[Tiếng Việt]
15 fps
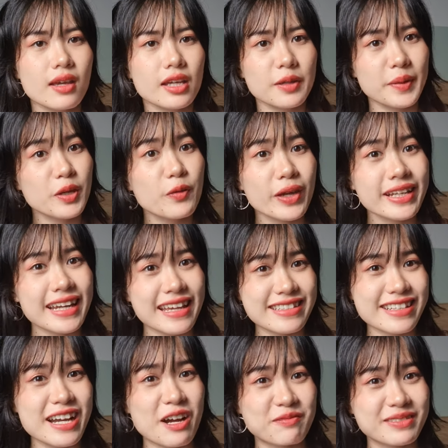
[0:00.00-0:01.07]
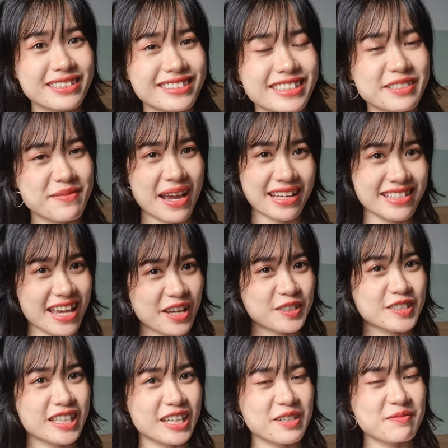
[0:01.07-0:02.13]
cái bí quyết này chắc học được từ bạn trai của
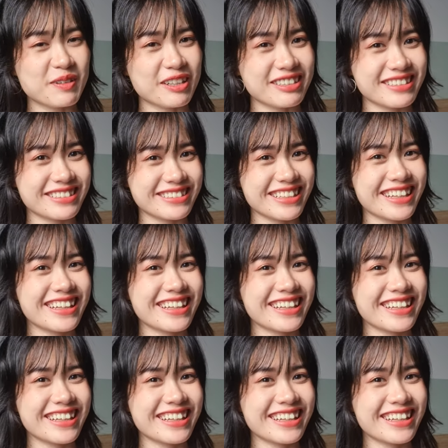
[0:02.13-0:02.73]
chân có mọi người